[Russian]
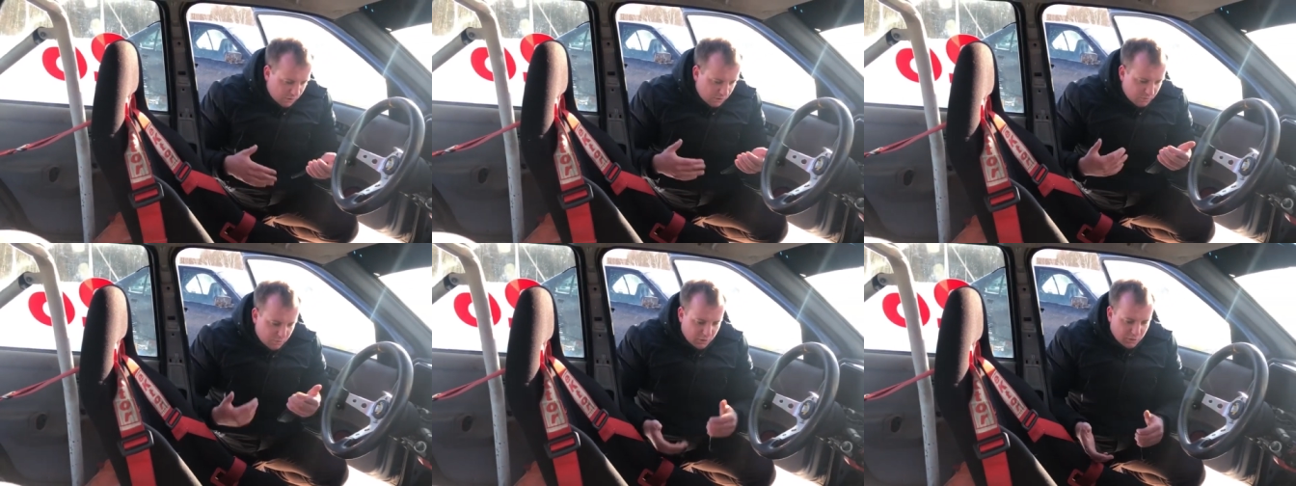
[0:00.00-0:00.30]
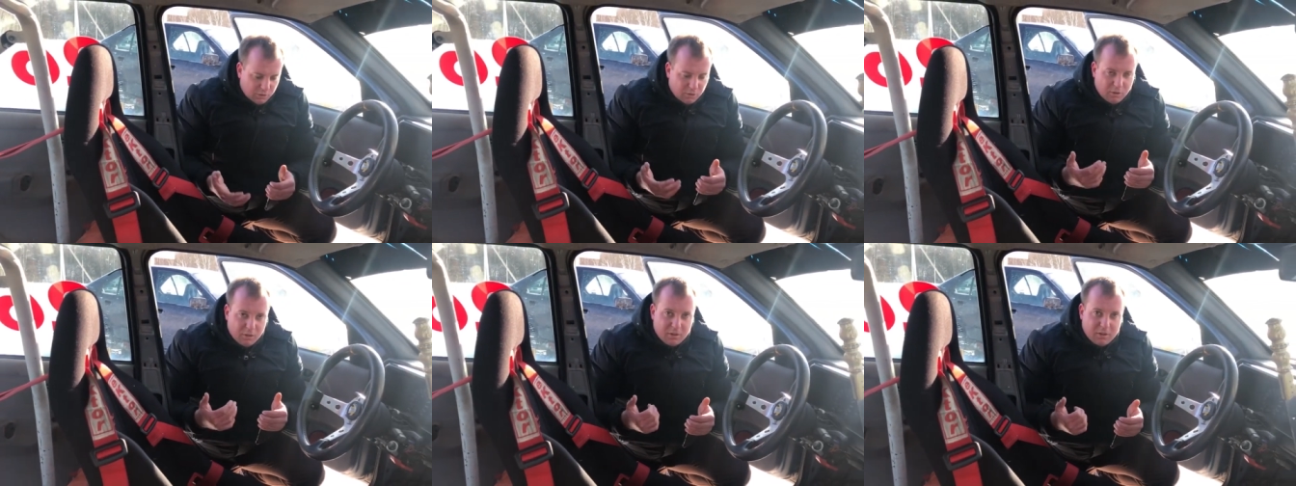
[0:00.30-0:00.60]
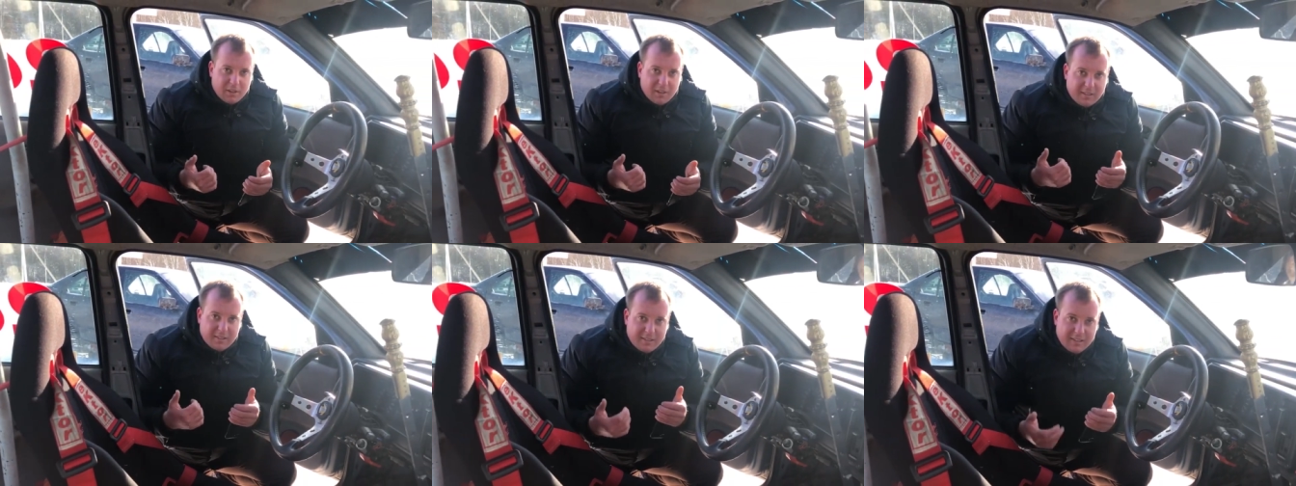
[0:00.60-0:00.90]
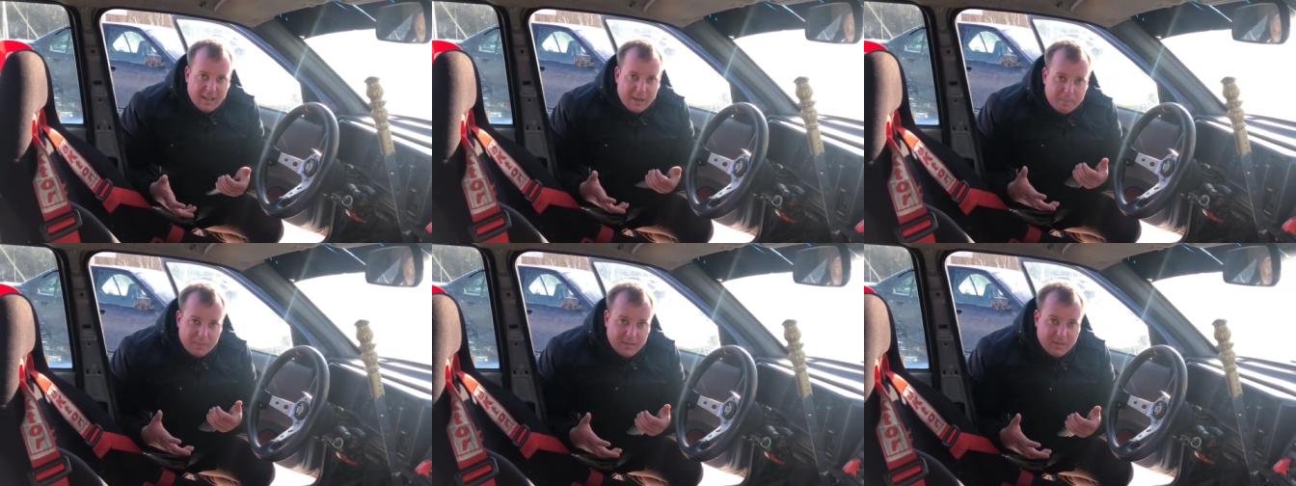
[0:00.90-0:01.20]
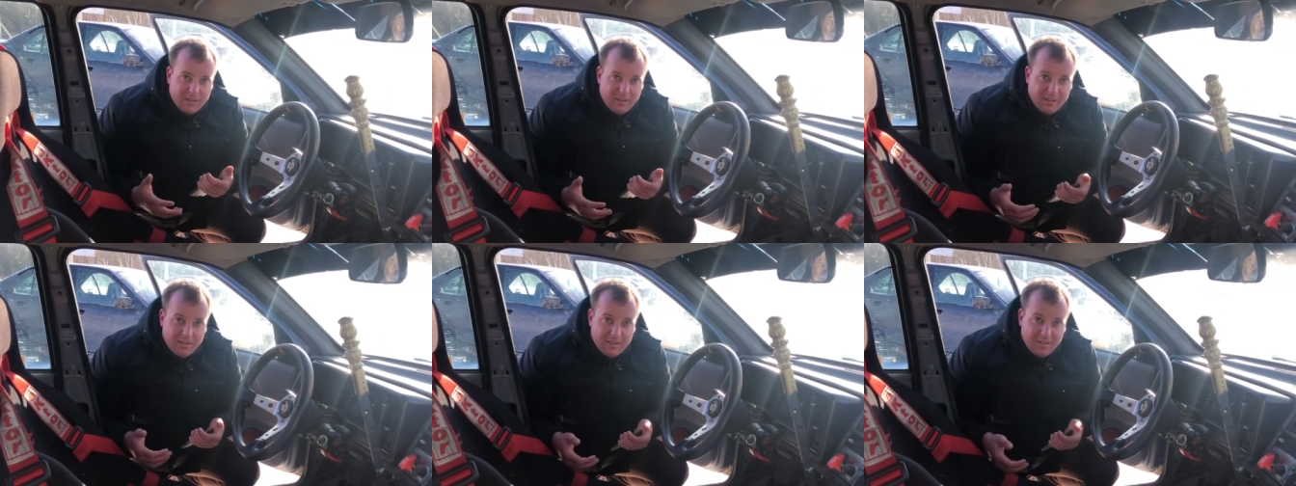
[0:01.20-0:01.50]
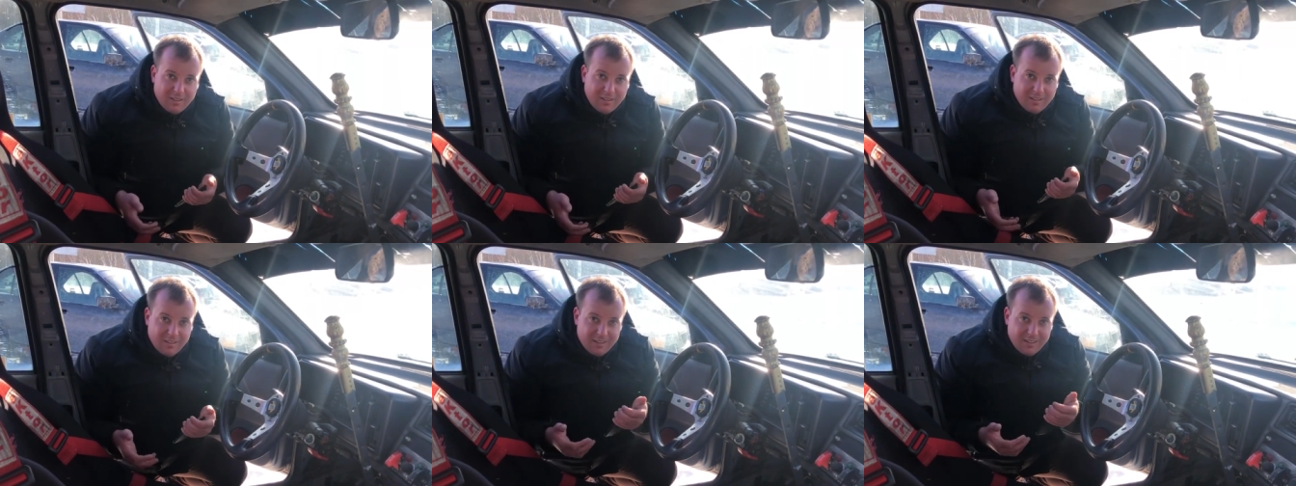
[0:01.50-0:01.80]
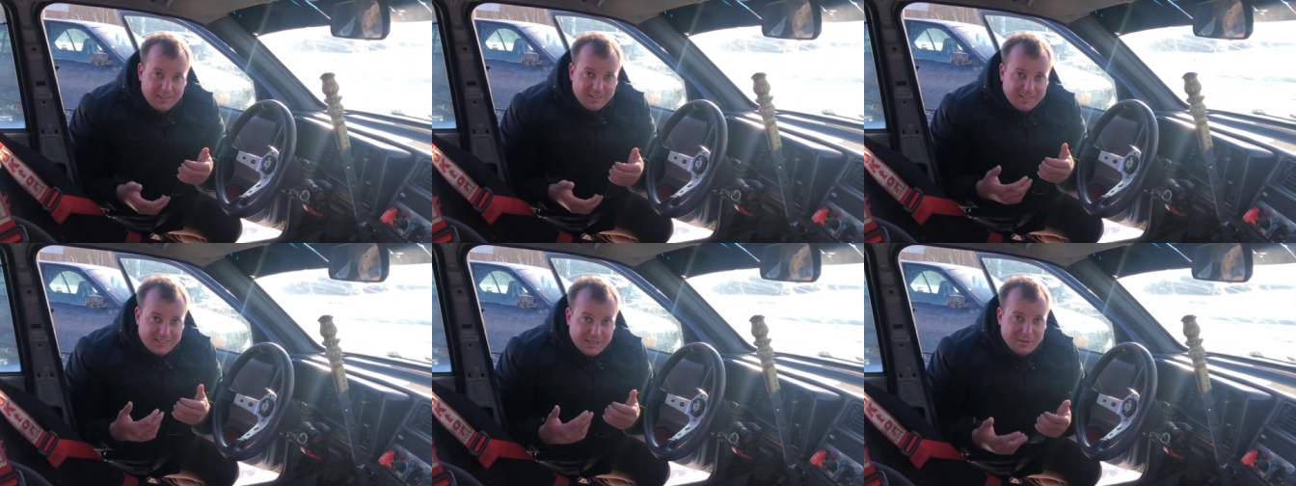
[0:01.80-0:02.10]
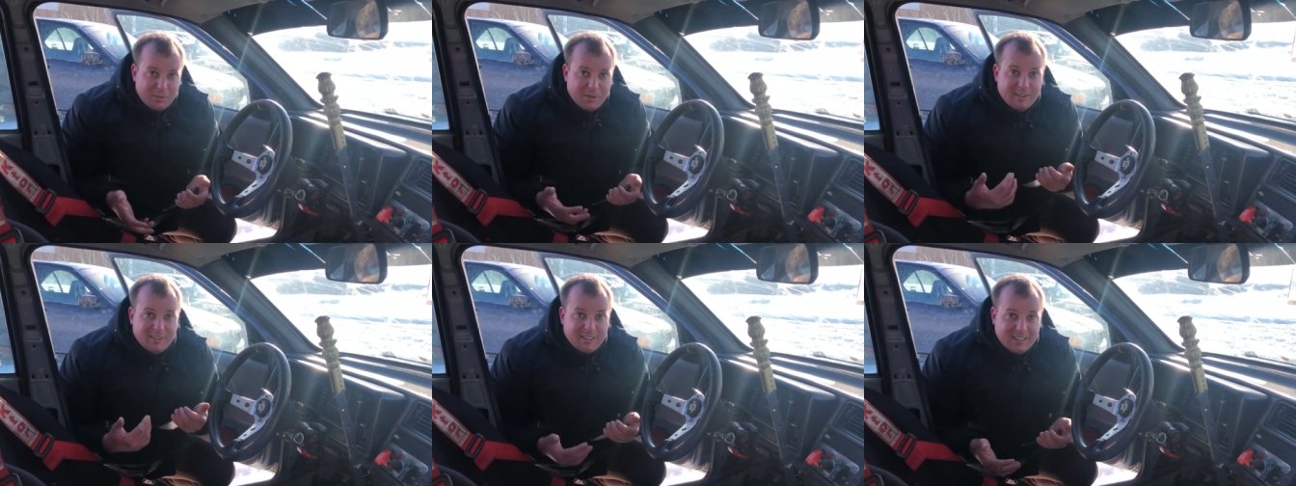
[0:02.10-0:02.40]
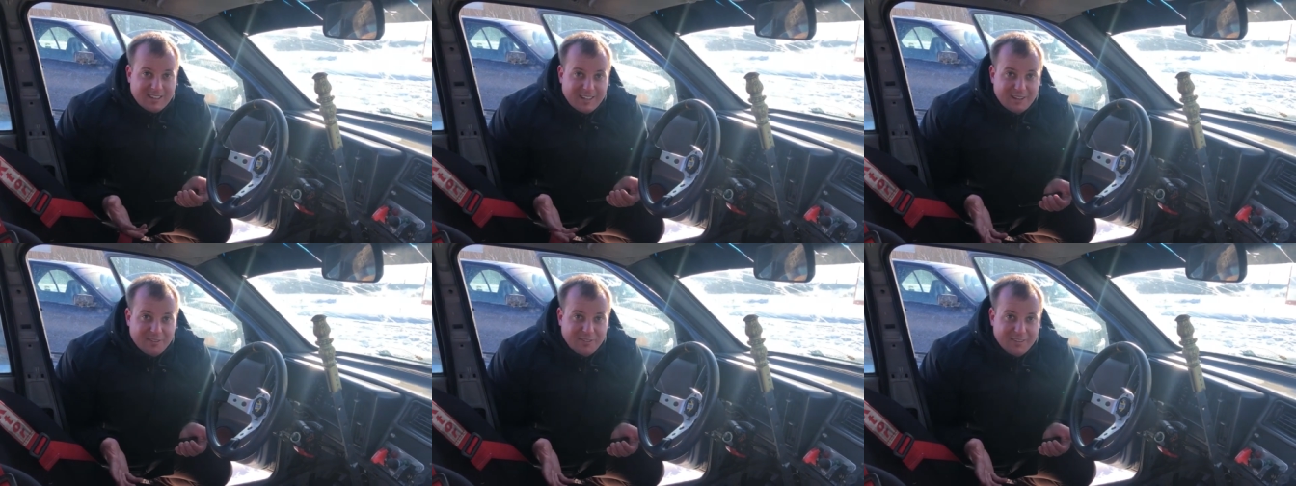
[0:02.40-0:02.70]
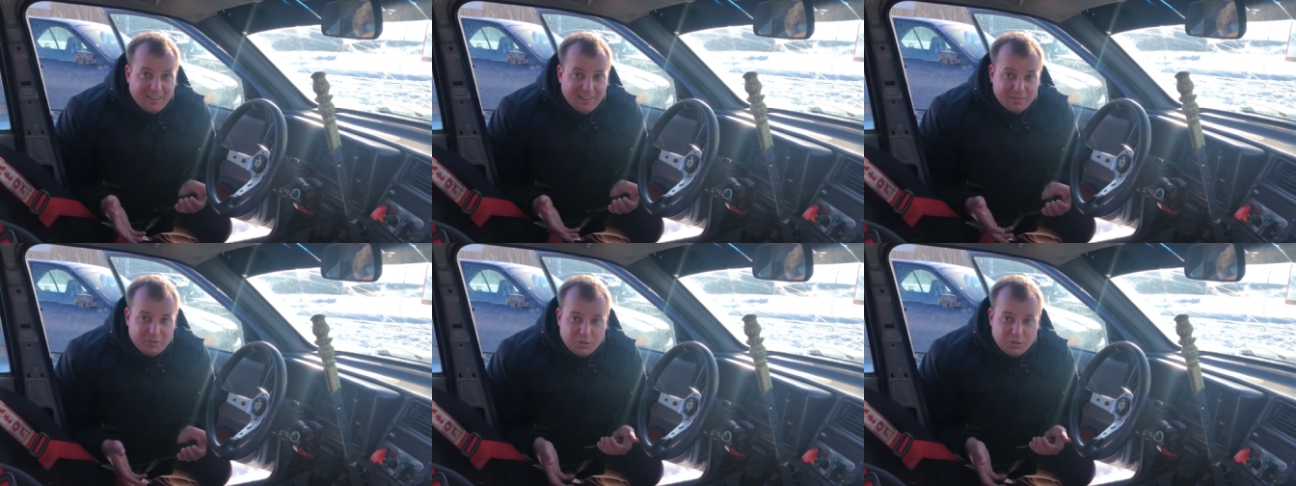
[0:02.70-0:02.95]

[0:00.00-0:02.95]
Вот он рецепт зимнего дрифта.